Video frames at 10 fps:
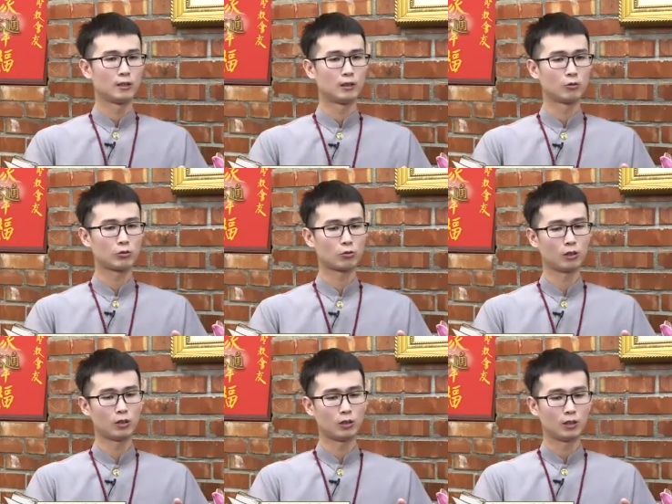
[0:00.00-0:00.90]
呃，我是
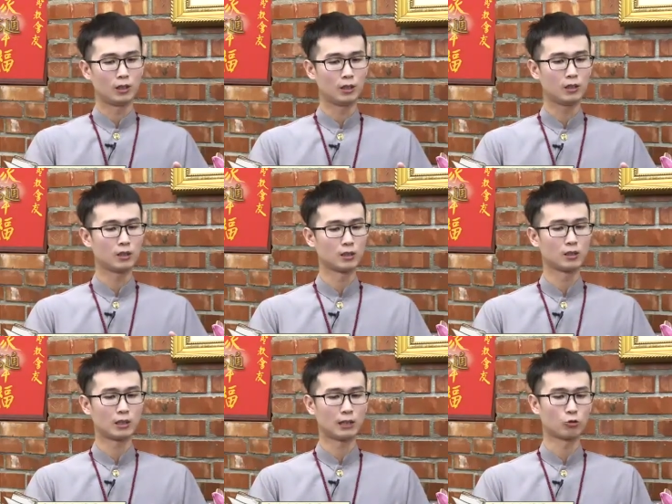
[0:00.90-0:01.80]
说，一个
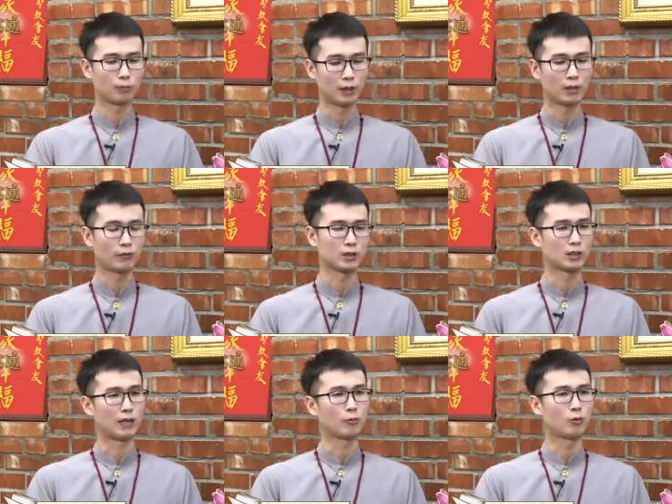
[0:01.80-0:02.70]
人要准备一份
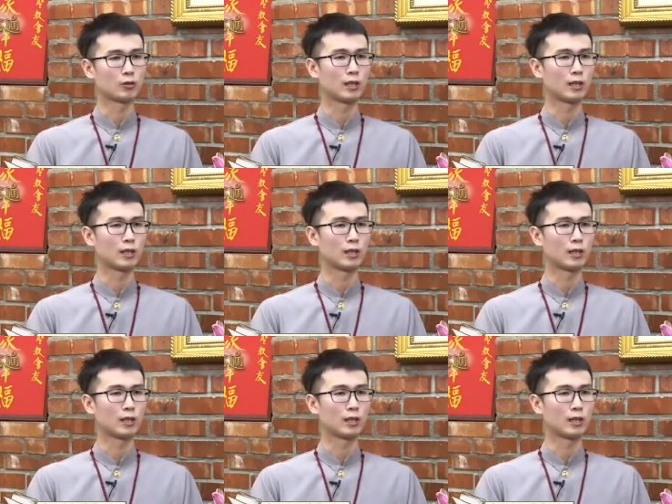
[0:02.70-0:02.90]
财帛。